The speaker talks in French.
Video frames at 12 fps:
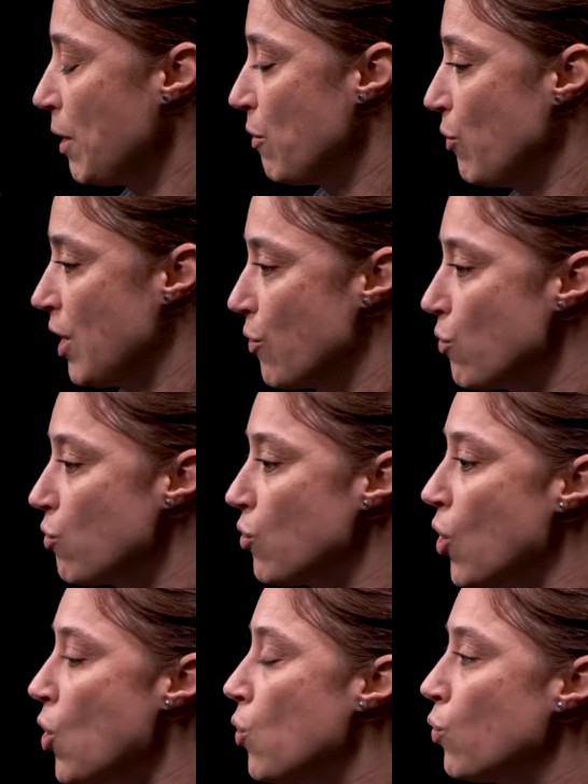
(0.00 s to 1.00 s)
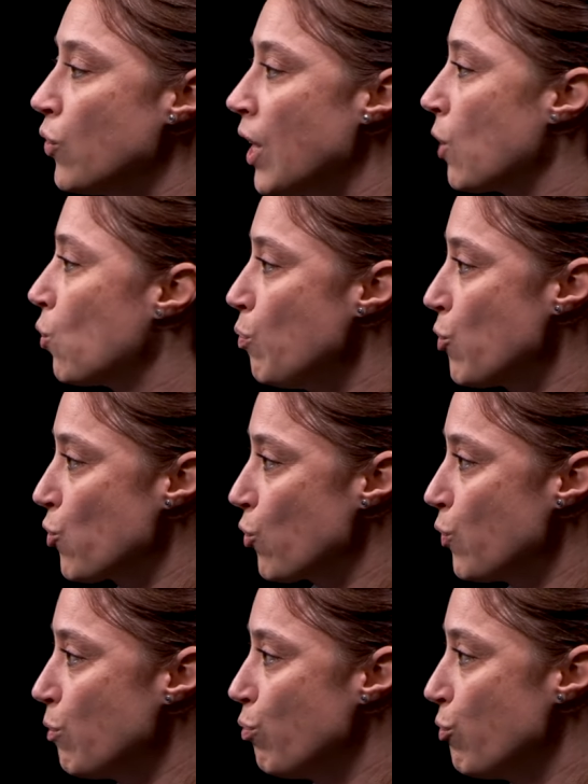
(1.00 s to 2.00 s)
prévoyance. On est un groupe
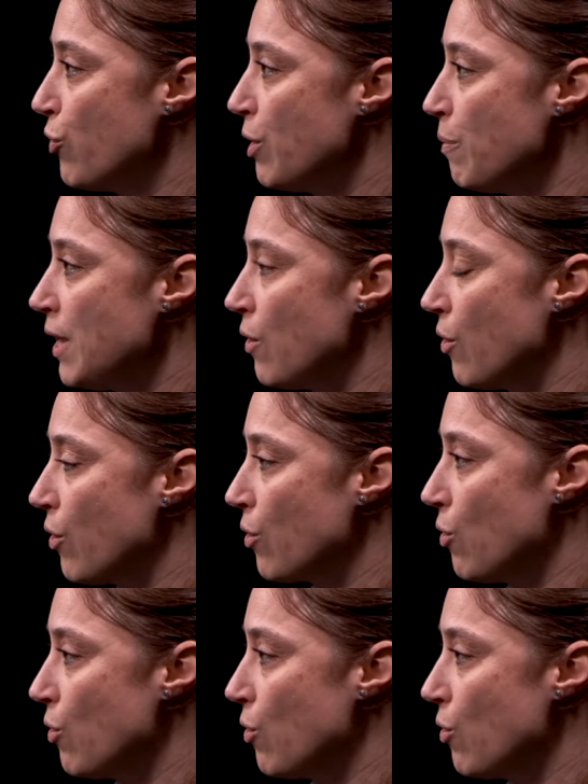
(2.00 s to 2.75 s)
aujourd'hui de plus de 10 000 euh,